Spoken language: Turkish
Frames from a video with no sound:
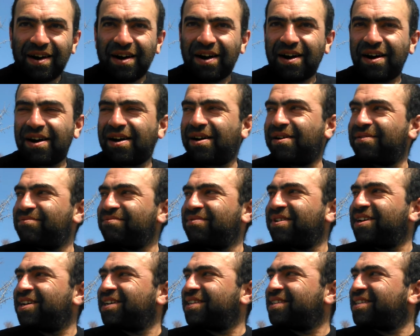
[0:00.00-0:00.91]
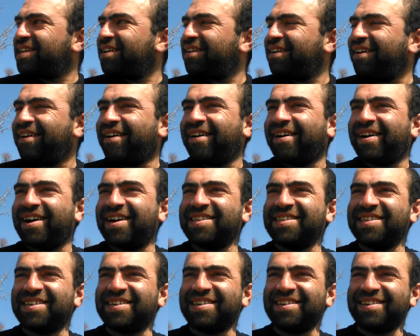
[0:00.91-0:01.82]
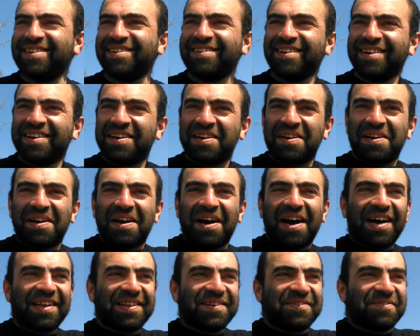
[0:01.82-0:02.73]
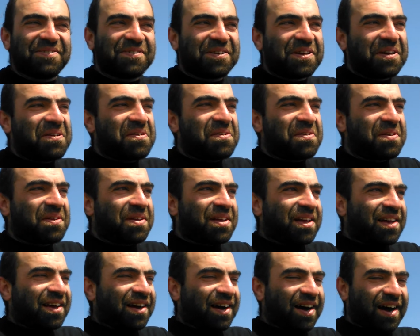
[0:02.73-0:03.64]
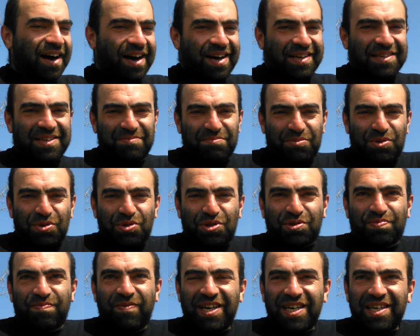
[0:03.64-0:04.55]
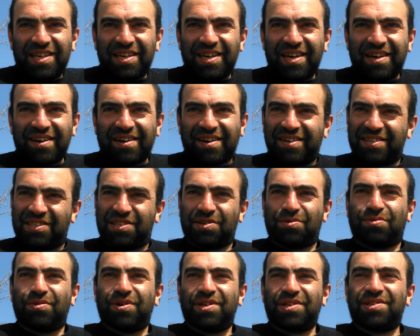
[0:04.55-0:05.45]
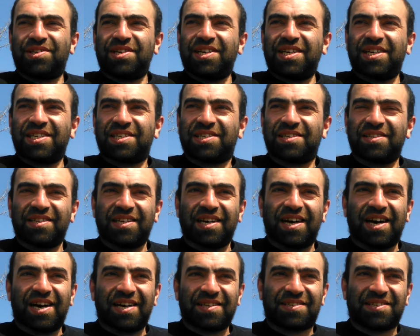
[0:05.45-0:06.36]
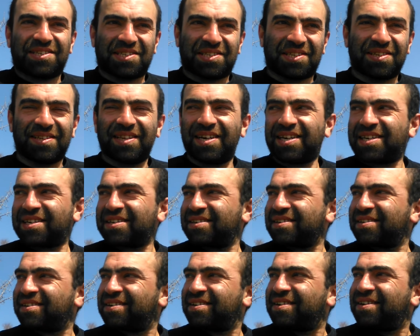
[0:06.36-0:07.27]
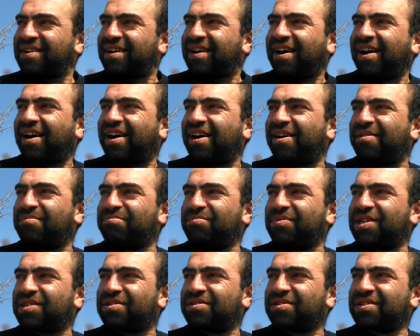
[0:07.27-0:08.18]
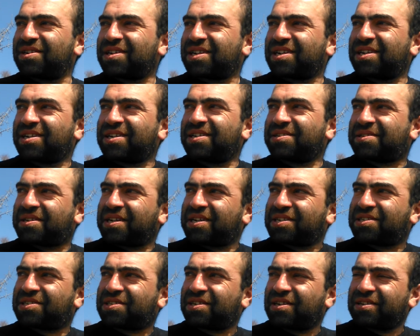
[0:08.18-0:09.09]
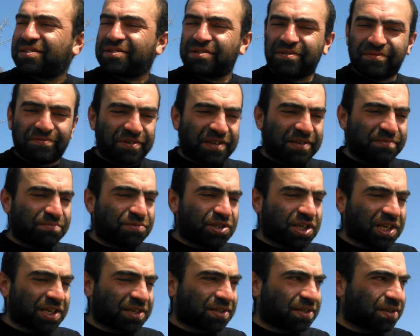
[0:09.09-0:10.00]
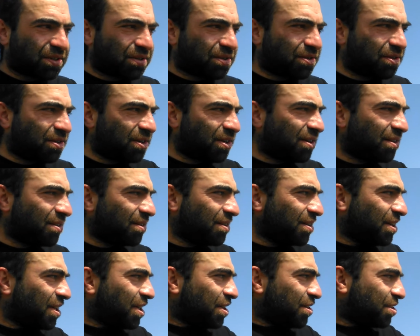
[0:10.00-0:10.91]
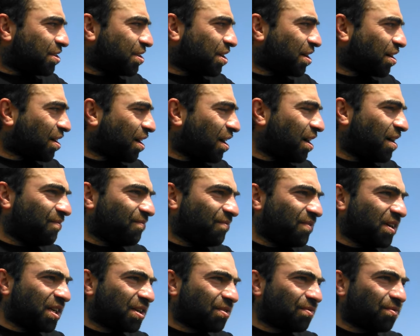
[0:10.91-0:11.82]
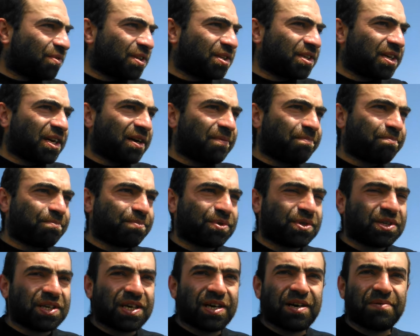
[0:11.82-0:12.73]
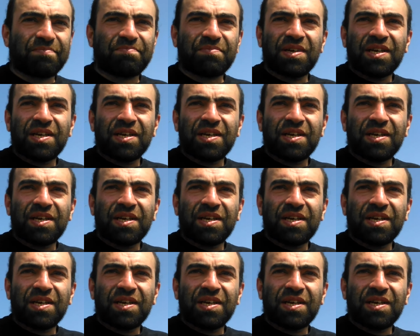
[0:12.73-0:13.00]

Abime de aynı hani adam düşman ya gıcık oldu ya şimdi atıştılar. Abime diyor ki git aşağı diyor film çektir diyor. İşte kan ver onu yap bunu yap.